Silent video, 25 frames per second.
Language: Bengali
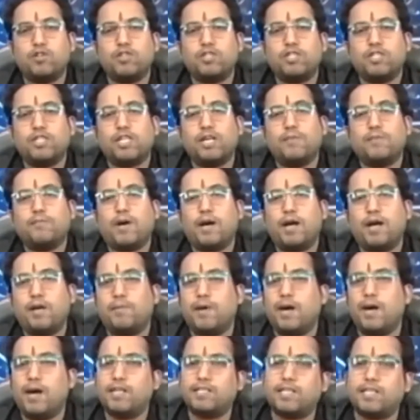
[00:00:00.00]
থেকে
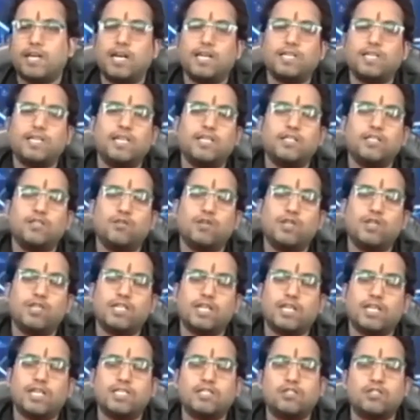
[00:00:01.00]
বারবার টানাটানি করে
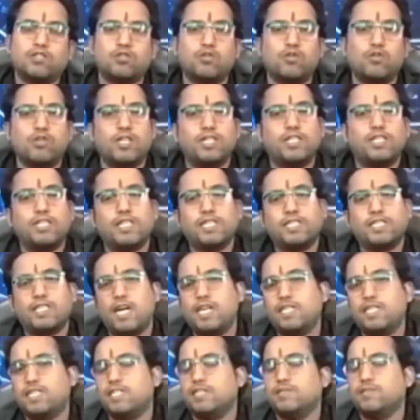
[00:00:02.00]
তাকে সরিয়ে দিতে চাইছেন